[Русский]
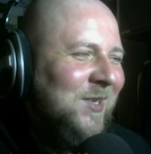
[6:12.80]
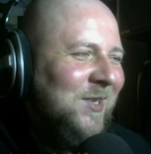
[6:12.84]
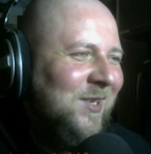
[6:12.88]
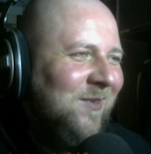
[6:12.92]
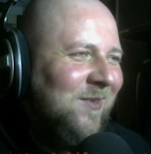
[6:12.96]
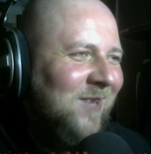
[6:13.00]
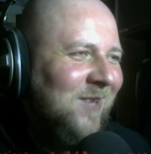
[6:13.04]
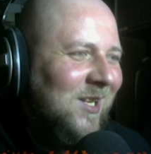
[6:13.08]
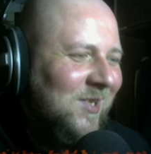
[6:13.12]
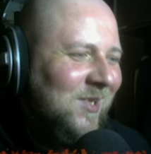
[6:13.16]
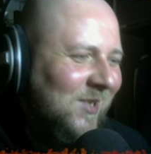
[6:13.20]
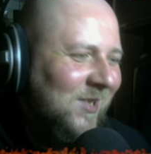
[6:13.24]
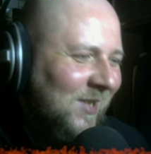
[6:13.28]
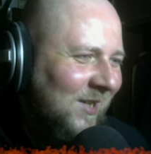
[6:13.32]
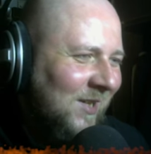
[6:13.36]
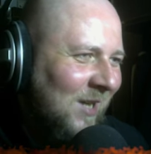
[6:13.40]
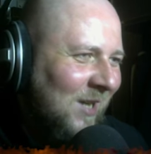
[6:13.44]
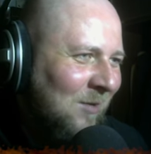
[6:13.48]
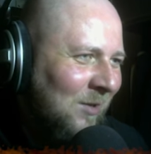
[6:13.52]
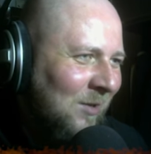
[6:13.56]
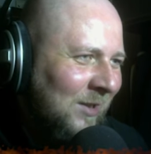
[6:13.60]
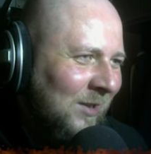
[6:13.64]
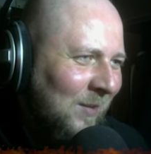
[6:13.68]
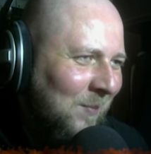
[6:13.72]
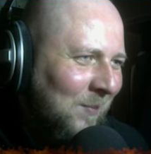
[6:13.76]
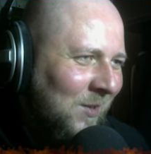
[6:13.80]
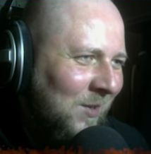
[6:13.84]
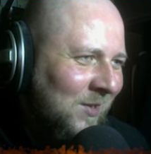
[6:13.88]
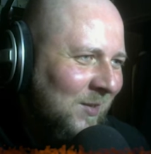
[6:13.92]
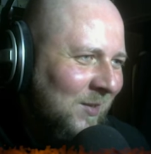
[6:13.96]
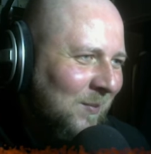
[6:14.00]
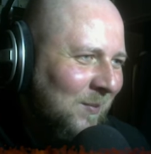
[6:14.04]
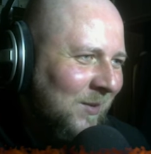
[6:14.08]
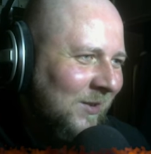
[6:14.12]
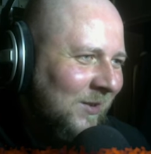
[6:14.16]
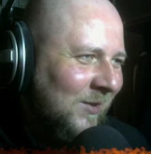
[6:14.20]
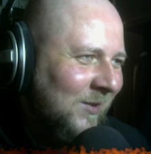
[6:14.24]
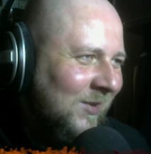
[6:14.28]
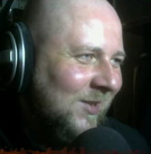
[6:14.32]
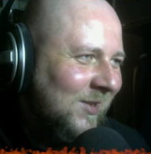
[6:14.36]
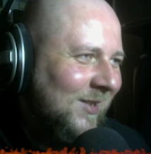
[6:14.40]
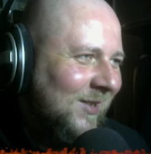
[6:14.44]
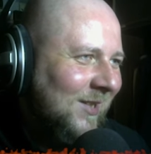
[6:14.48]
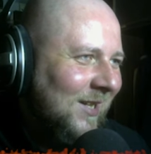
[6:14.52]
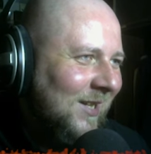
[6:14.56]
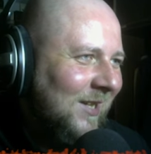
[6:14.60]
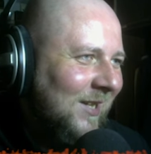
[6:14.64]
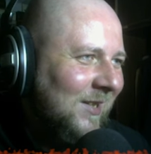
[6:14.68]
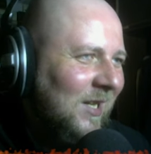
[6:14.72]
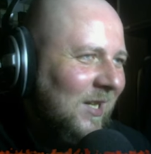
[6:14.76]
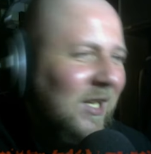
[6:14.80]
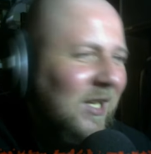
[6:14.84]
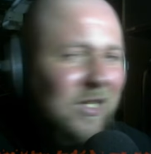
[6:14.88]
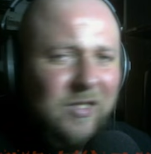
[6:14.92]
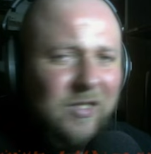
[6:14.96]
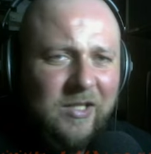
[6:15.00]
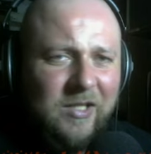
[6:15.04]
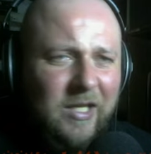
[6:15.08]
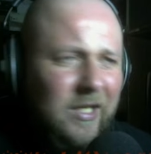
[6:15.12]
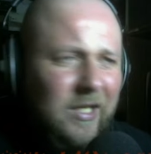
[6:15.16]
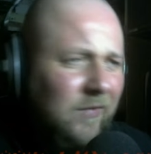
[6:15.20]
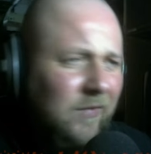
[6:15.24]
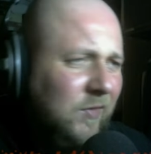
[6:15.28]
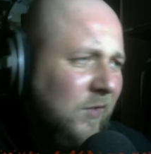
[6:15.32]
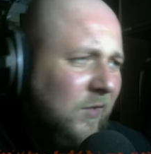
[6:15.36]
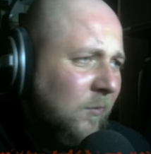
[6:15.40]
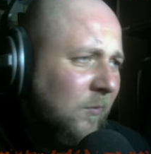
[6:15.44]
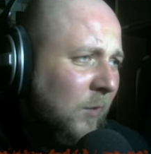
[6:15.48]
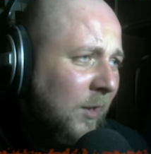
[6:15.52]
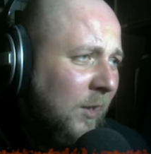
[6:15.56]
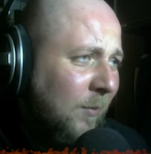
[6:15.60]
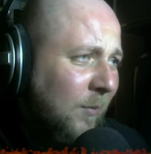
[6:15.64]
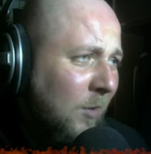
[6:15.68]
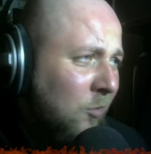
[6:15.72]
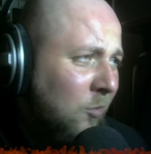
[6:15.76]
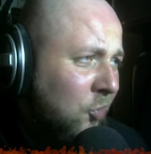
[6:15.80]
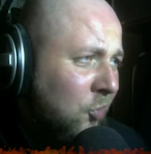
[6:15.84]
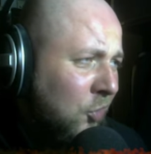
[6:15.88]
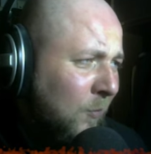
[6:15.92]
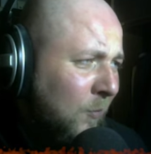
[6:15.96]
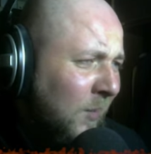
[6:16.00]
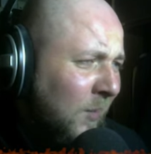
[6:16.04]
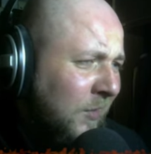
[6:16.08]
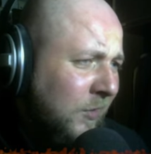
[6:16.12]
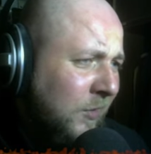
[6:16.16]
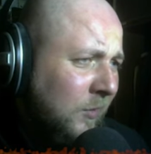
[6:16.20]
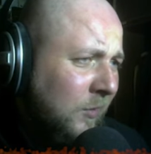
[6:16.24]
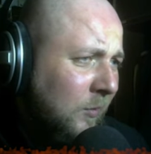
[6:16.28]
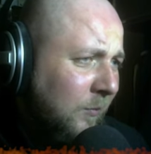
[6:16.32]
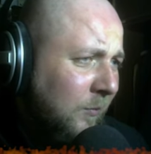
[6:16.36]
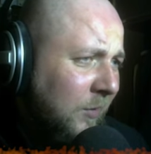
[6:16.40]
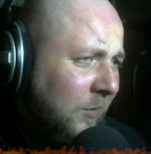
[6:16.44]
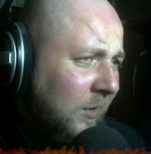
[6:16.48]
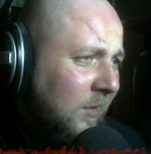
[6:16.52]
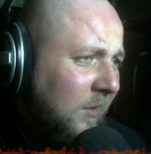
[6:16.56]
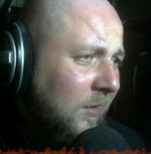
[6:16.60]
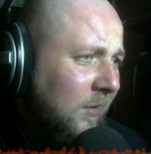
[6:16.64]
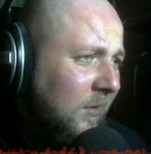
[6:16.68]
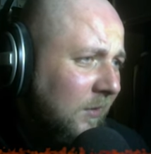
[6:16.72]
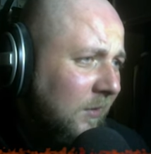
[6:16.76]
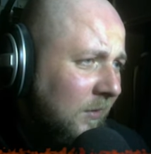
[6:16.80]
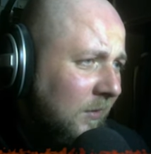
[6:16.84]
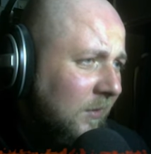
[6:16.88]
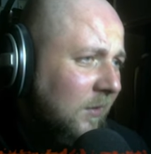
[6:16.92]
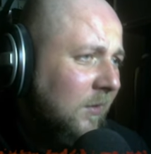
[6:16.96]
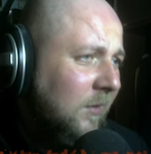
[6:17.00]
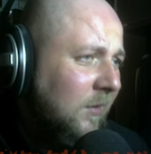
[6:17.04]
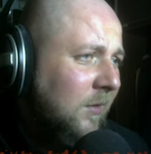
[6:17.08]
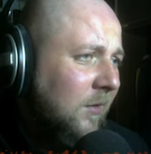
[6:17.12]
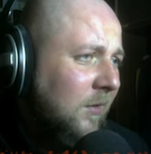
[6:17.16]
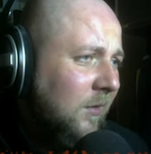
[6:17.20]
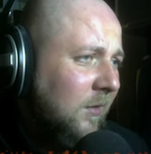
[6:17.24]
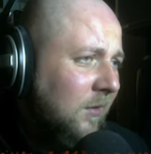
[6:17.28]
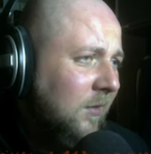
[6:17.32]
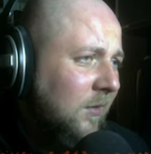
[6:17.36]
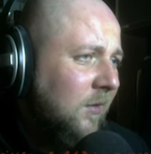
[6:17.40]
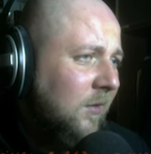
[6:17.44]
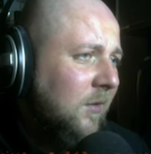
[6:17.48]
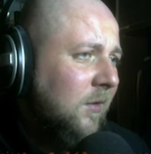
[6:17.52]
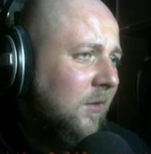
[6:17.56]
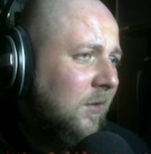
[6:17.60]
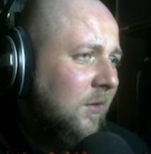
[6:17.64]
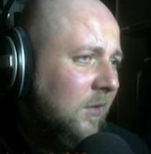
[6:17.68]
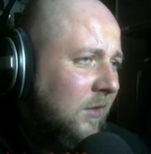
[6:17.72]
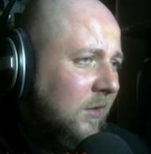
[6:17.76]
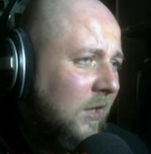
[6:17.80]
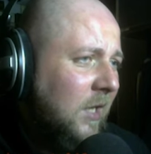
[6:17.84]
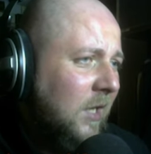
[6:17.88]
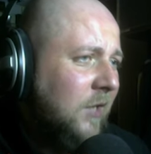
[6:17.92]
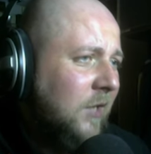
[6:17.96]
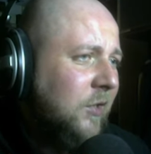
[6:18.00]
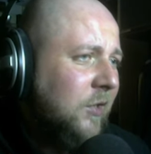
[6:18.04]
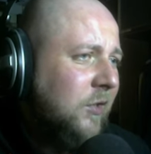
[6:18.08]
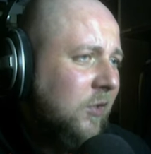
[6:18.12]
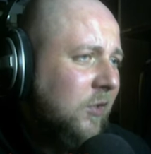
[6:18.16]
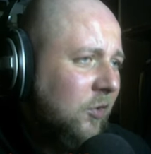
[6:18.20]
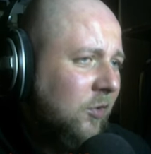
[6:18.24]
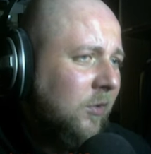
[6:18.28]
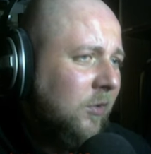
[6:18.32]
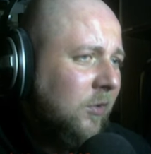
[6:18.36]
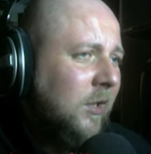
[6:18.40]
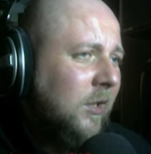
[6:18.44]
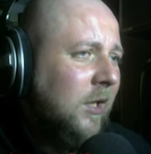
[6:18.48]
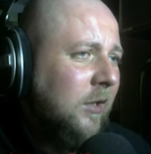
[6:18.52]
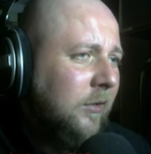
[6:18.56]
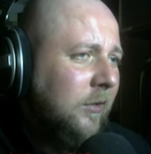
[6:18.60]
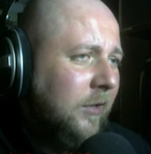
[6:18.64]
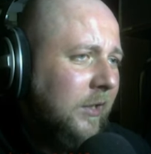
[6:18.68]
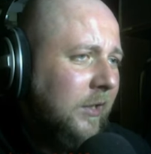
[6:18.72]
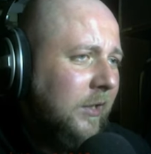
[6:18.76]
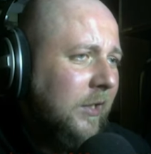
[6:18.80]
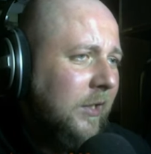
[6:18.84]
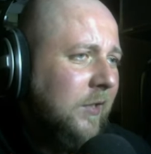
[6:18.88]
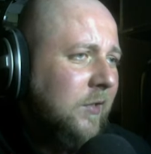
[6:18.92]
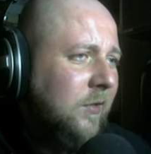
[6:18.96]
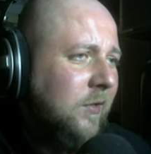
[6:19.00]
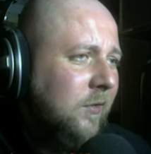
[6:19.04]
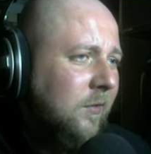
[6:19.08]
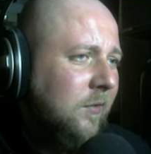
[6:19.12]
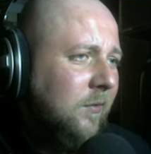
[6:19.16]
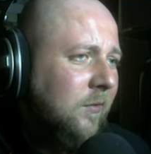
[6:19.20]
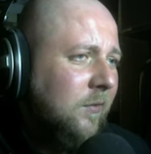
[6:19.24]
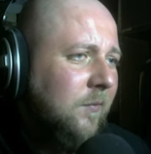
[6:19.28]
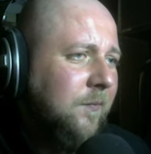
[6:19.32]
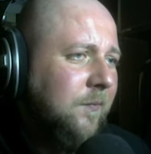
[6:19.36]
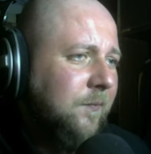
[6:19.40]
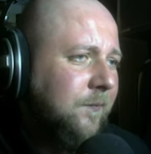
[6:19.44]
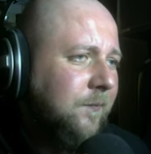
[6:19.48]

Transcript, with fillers: миди-версия какой-то песни Битлз играет. Скорее всего, я могу ошибаться, но мне кажется, что так оно и есть.